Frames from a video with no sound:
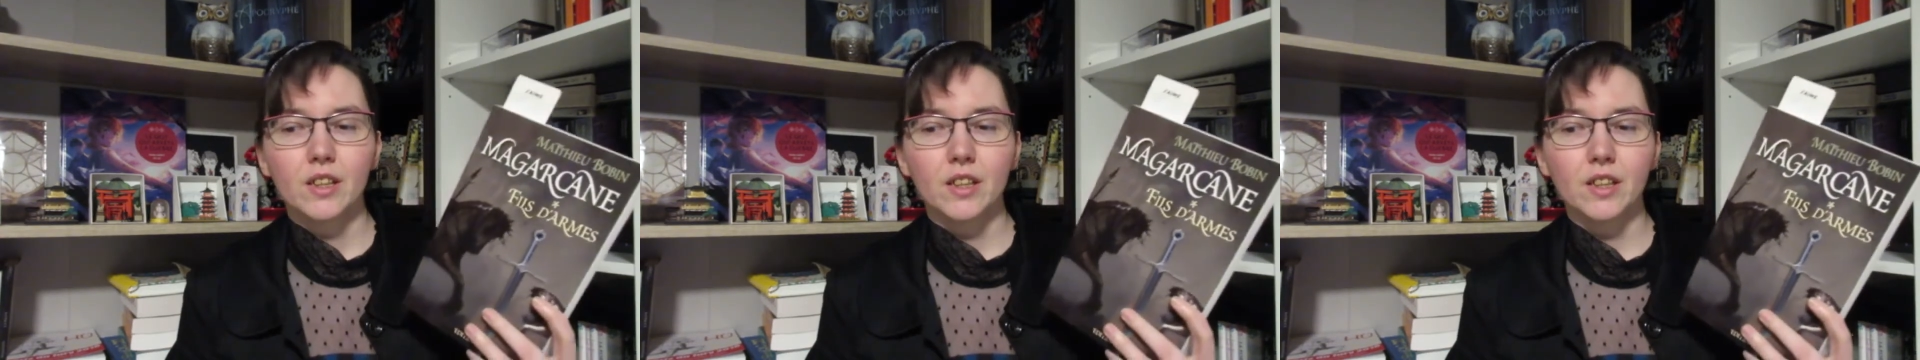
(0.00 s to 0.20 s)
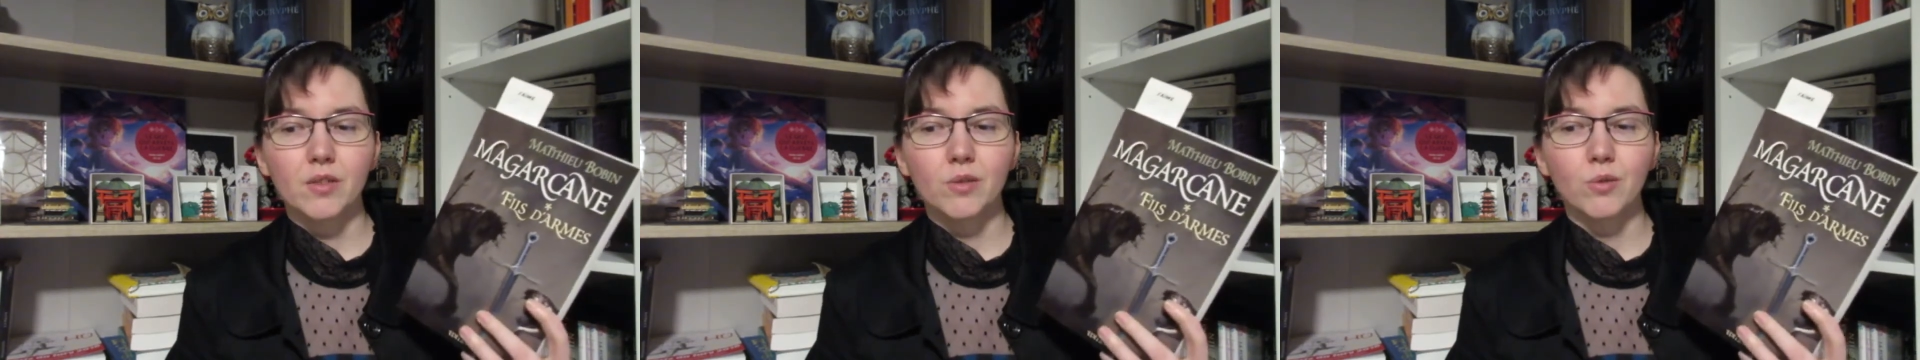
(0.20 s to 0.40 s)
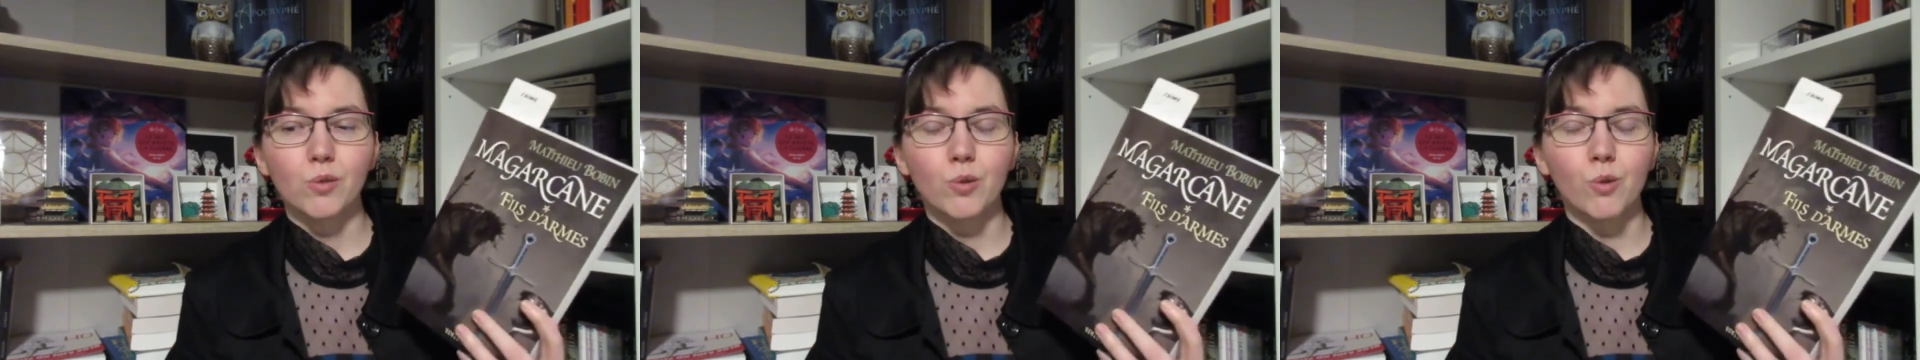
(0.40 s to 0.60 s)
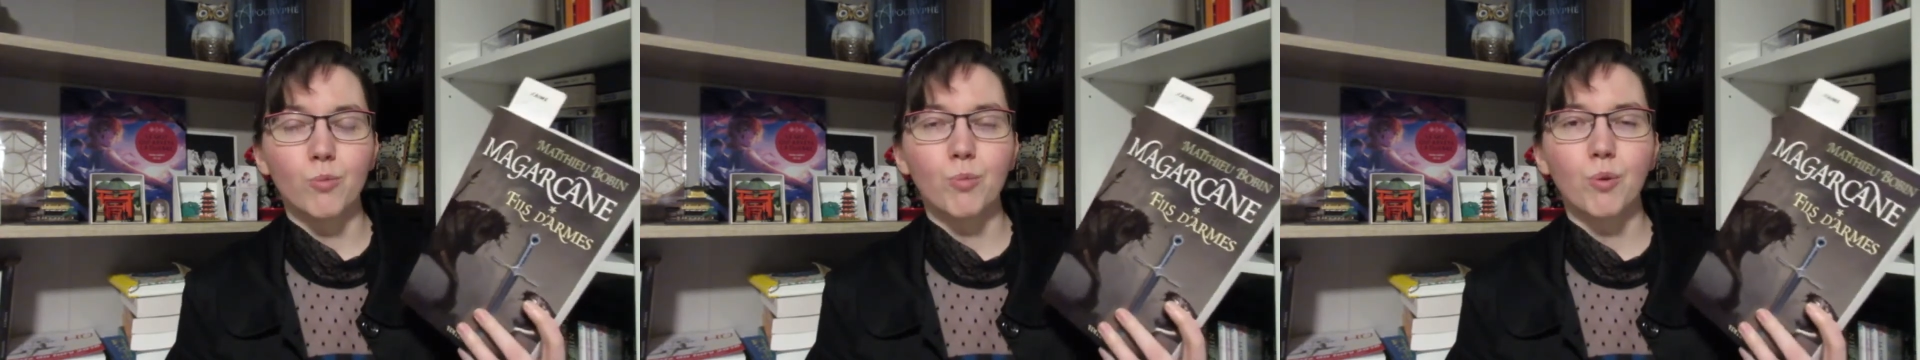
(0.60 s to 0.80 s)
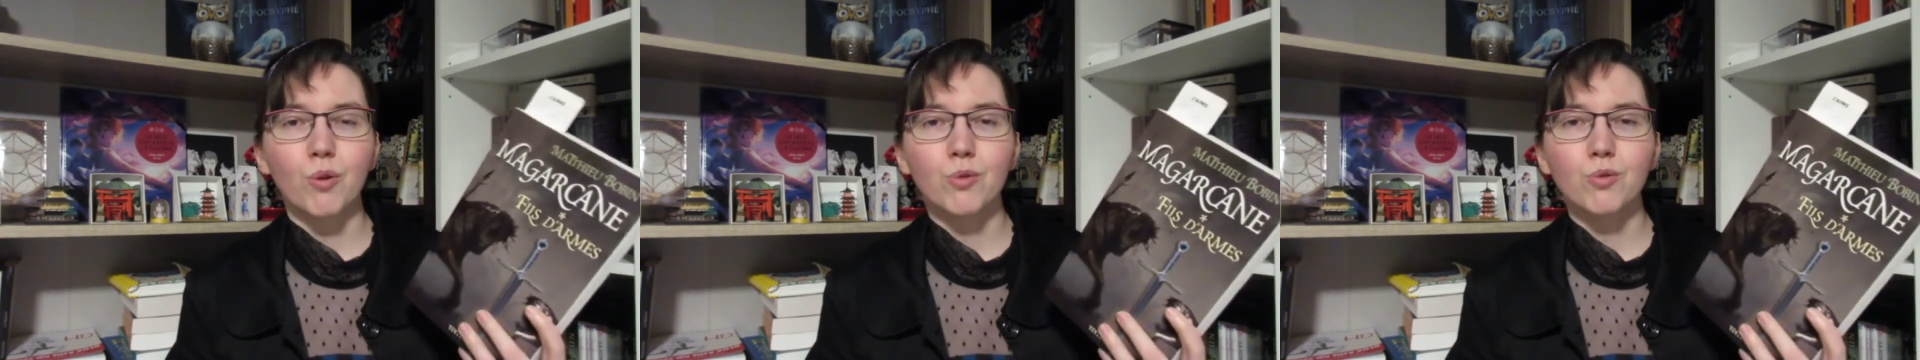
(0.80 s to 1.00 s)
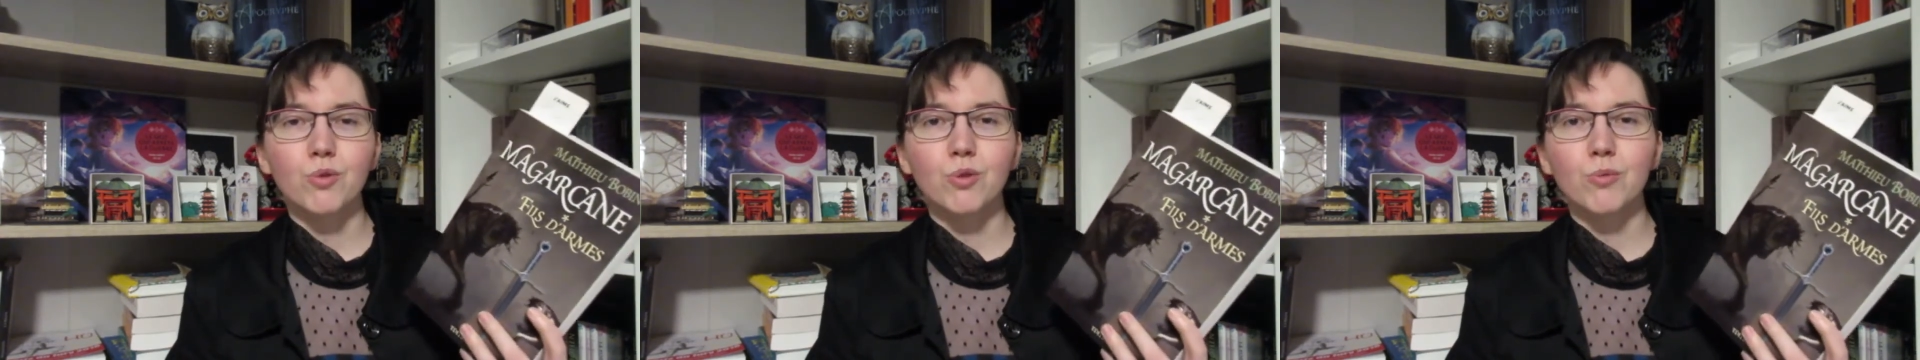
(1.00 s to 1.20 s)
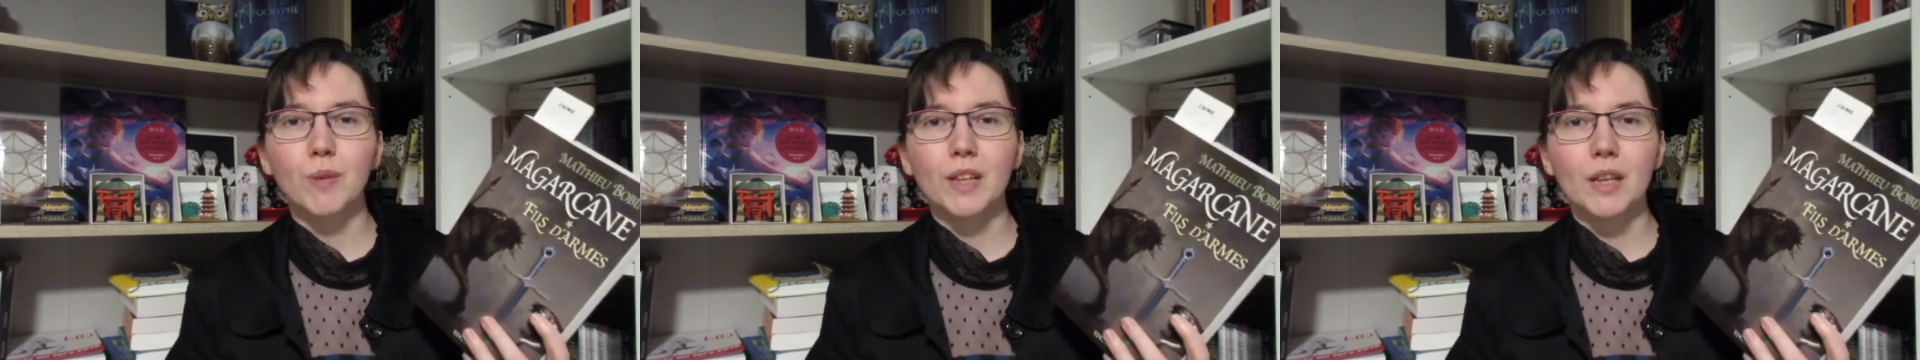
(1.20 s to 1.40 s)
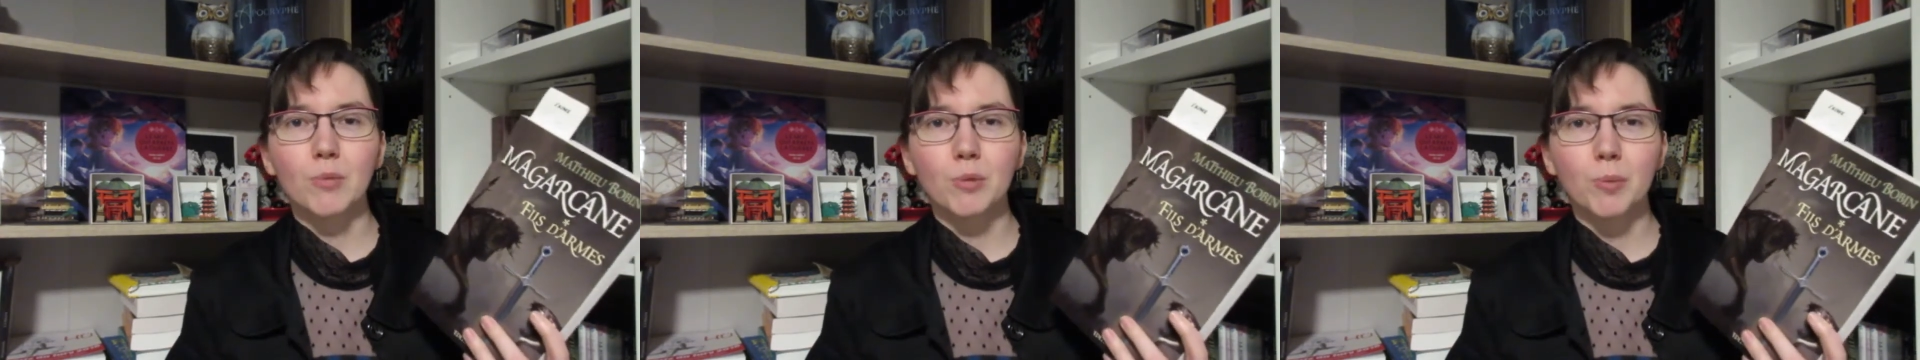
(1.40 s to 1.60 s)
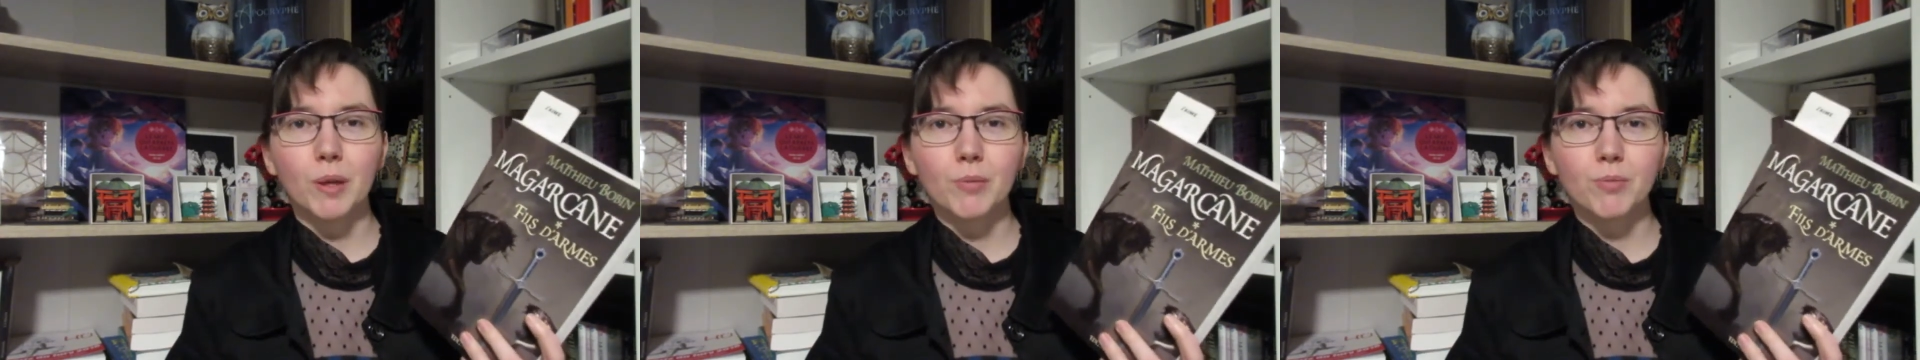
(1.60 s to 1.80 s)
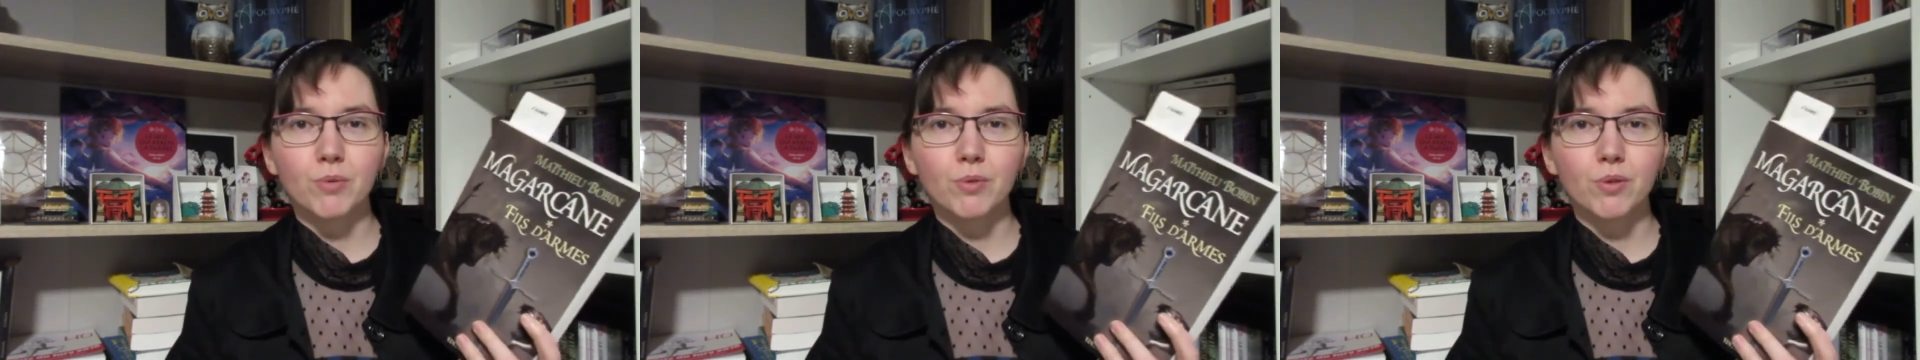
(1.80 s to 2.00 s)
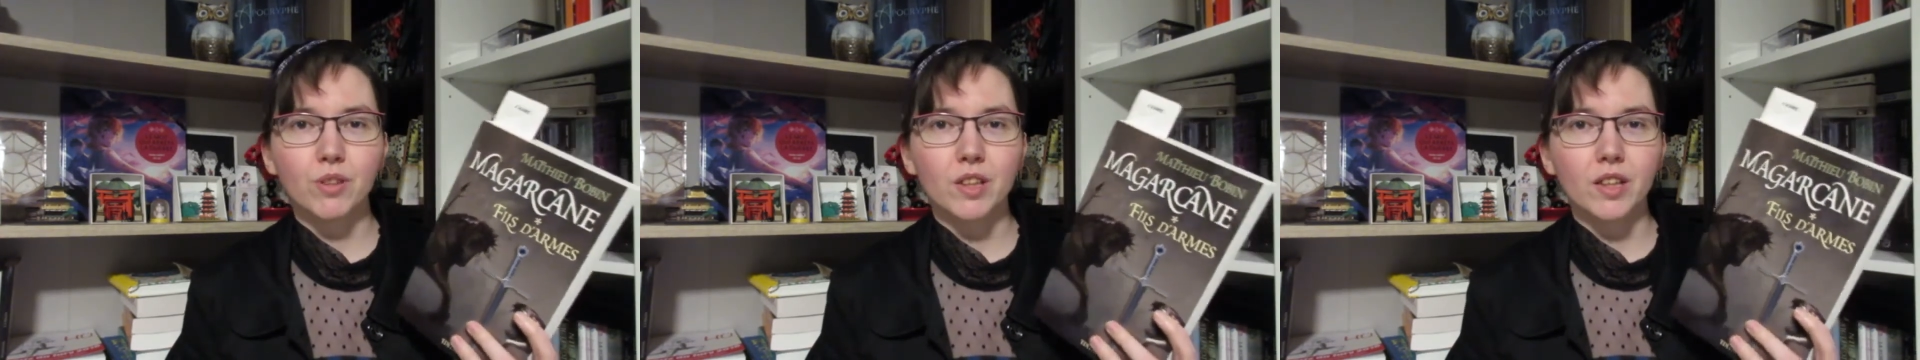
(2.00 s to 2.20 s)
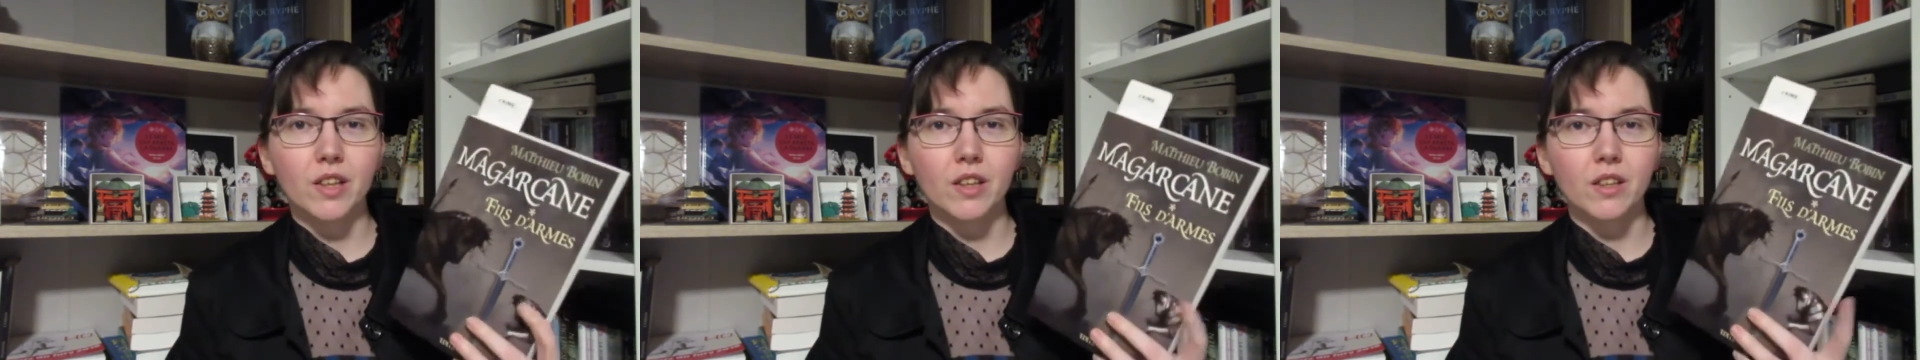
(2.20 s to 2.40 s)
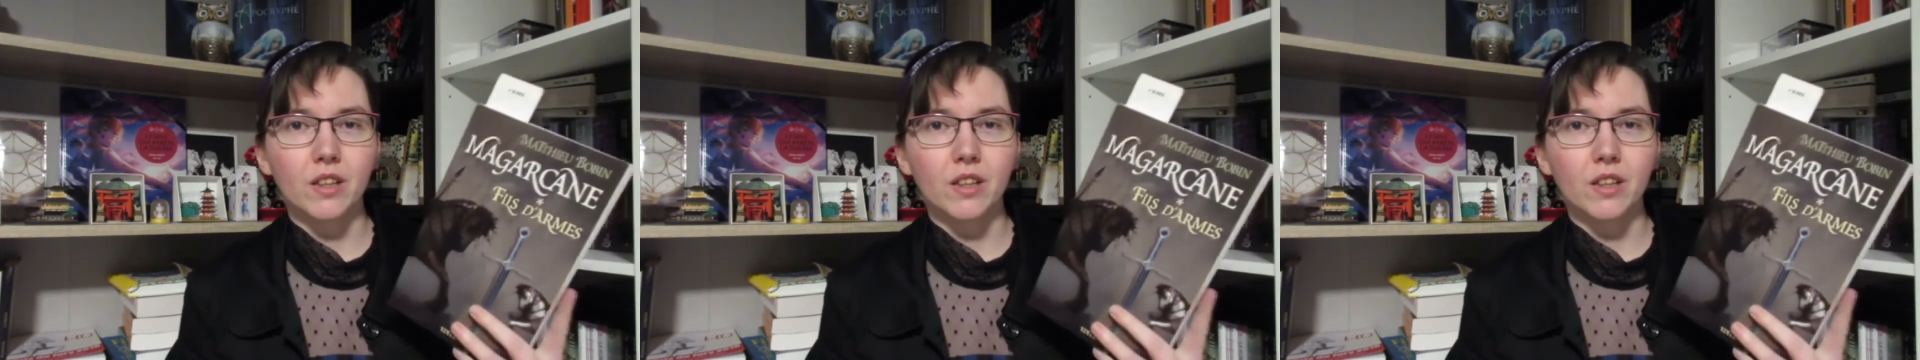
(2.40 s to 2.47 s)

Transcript: et euh, on prend une semaine à peu près pour le lire.